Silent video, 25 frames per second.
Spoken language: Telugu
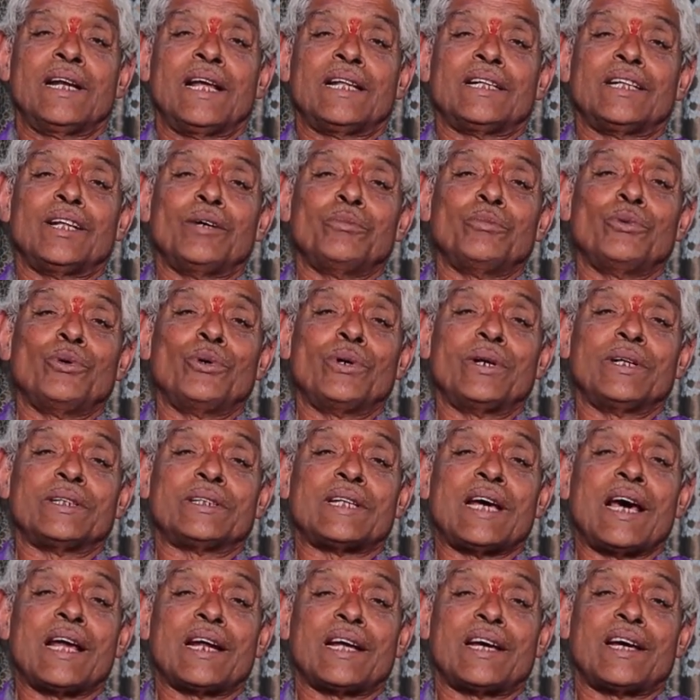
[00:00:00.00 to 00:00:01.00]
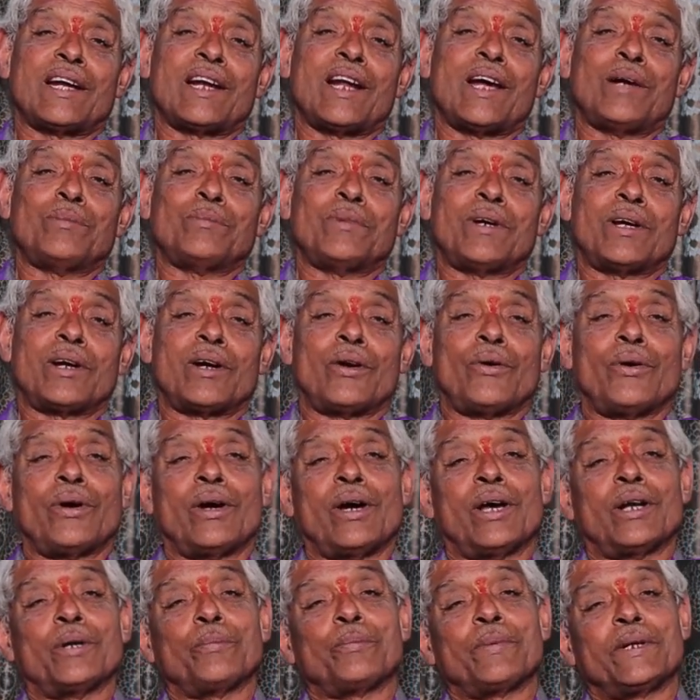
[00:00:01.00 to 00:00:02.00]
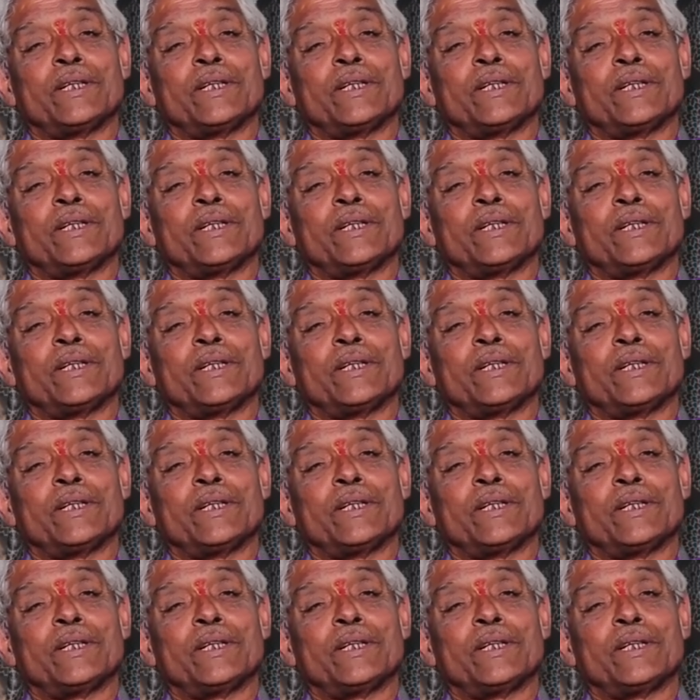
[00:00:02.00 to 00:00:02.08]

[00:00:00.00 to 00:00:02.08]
నందమూరి తారక రామారావు గారు